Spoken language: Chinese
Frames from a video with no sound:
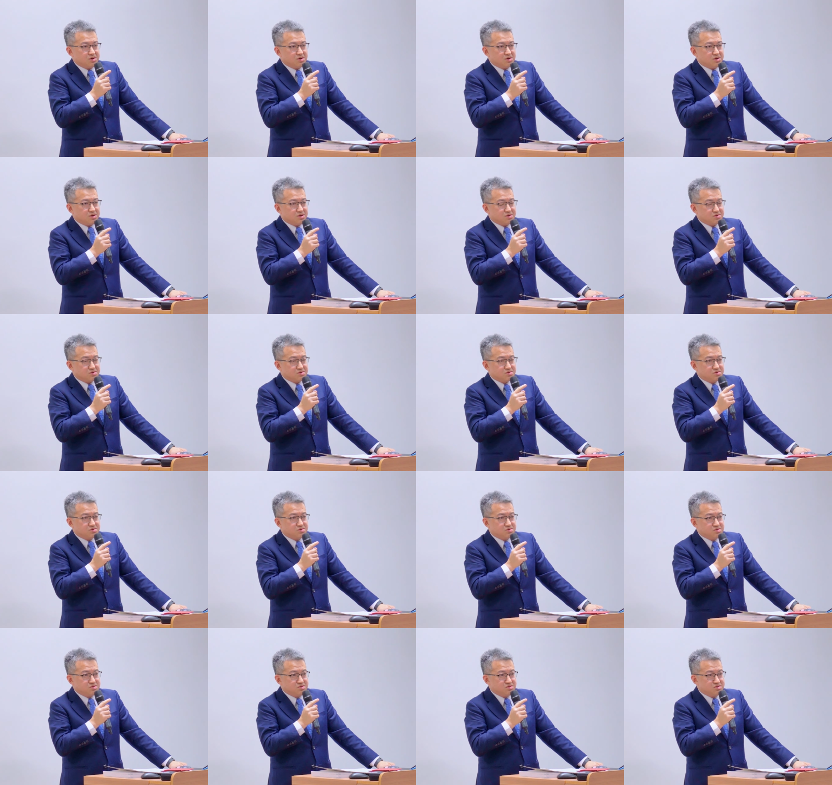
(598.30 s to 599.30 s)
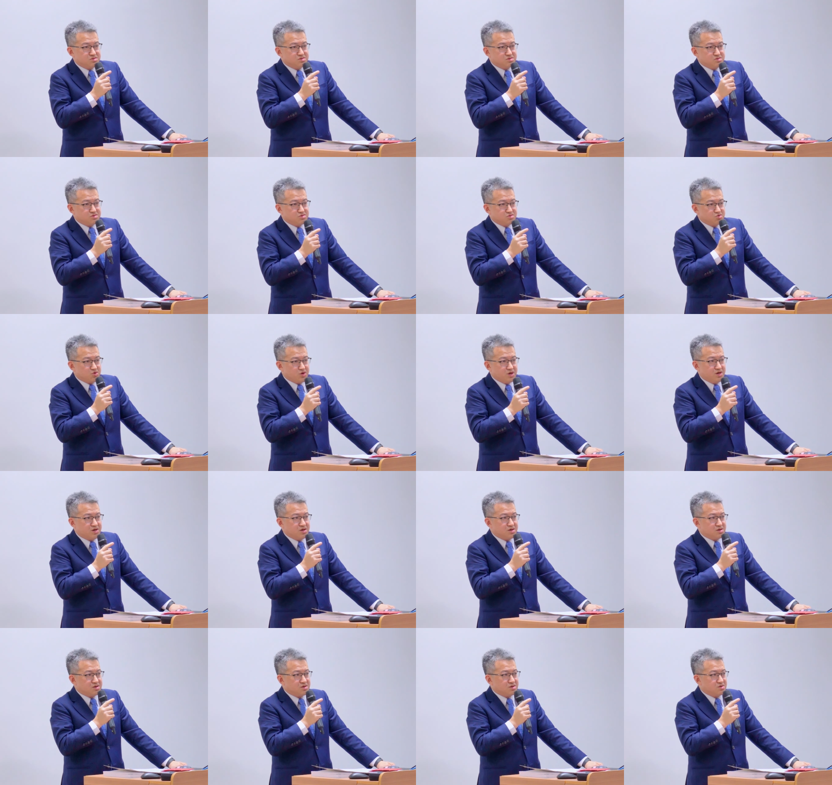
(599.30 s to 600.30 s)
呃，
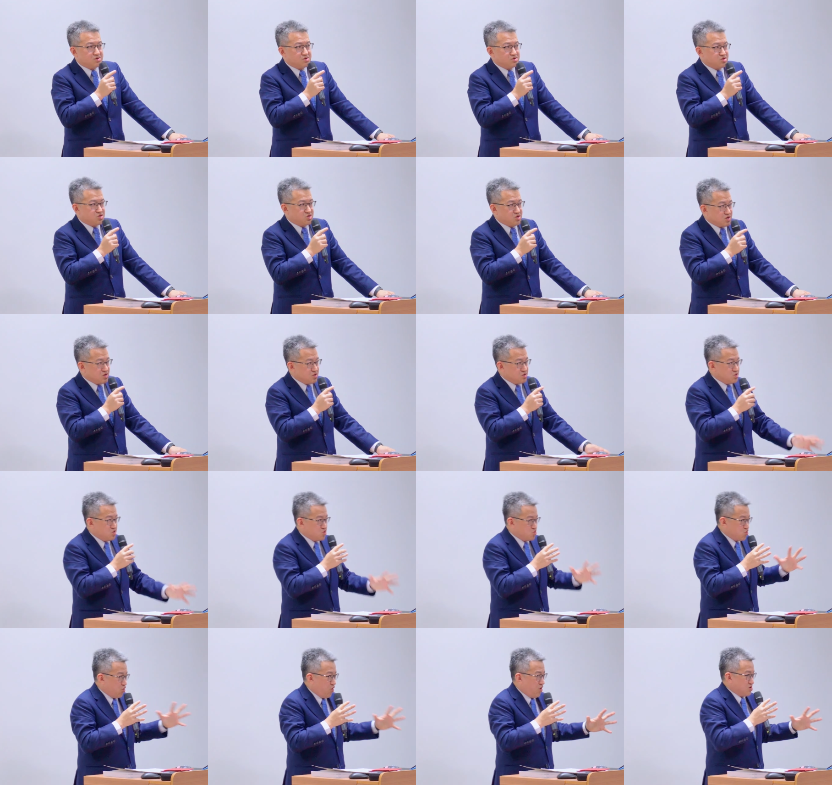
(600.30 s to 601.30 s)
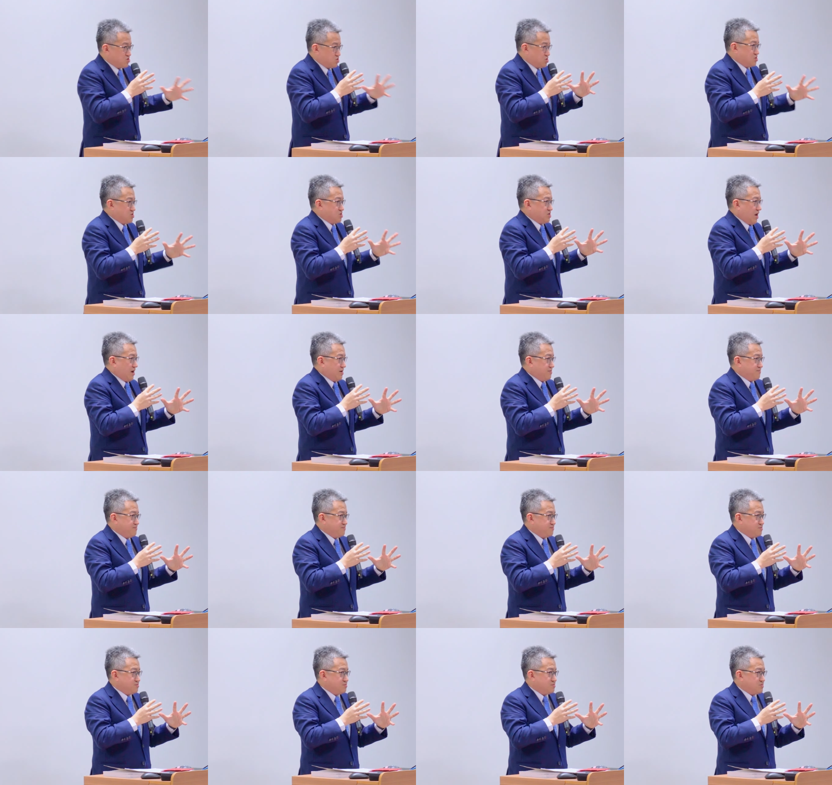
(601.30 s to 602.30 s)
对形塑市场
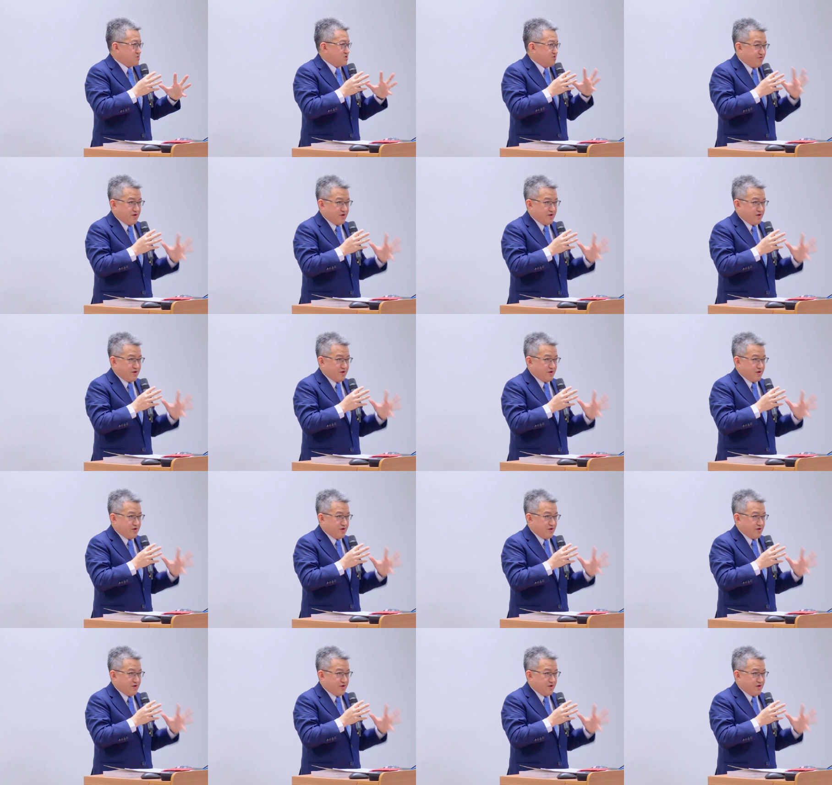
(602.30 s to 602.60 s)
是